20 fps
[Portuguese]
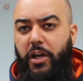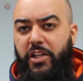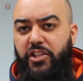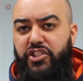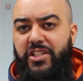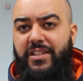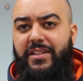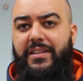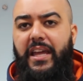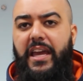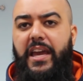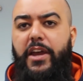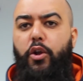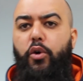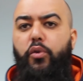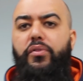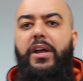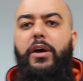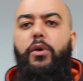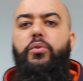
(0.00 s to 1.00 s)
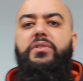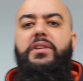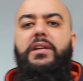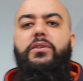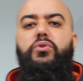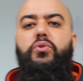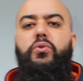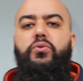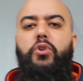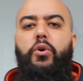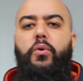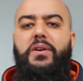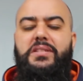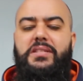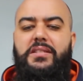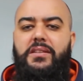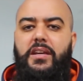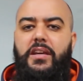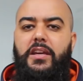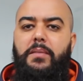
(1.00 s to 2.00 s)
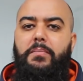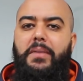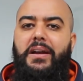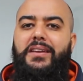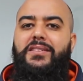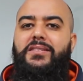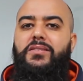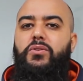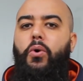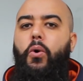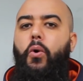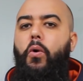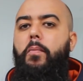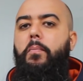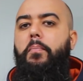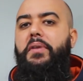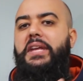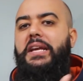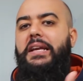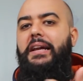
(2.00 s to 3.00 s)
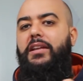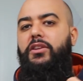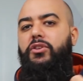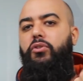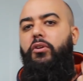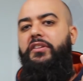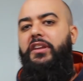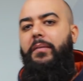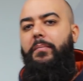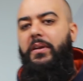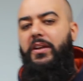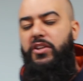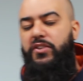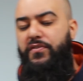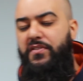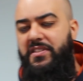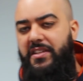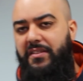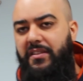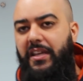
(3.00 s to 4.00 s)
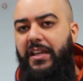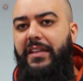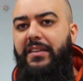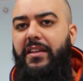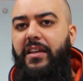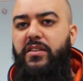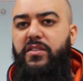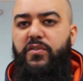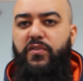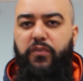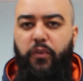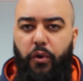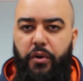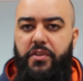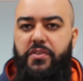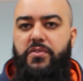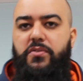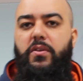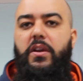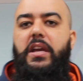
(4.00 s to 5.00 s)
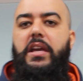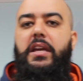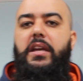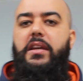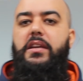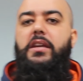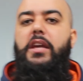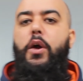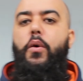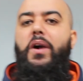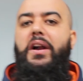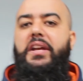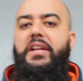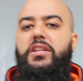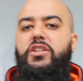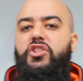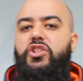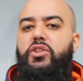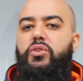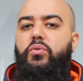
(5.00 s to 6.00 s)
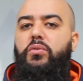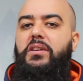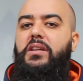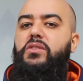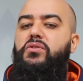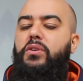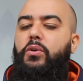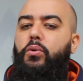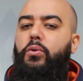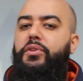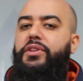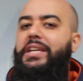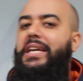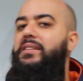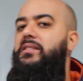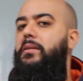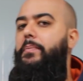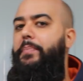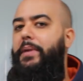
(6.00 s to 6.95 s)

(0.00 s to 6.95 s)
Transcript: pode ter ou não tanto dom assim, mas obrigatoriamente você tem que ter esforço. E eu acredito que isso acontece